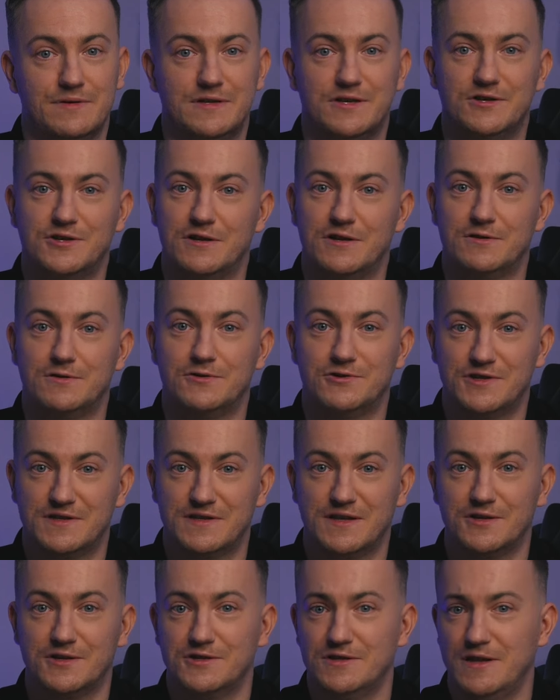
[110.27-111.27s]
Jeżeli
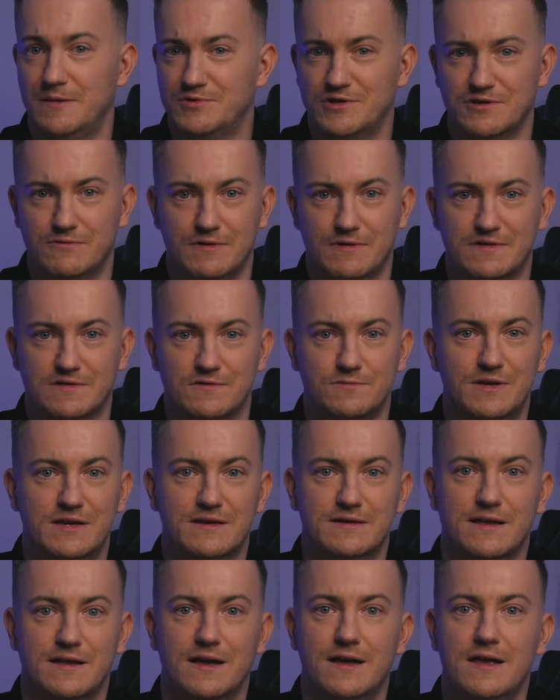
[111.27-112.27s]
korzystasz np. z
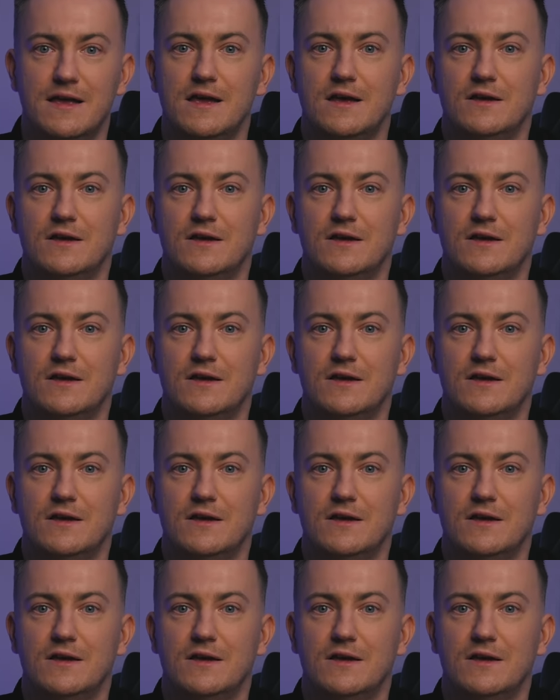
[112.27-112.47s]
subiekta,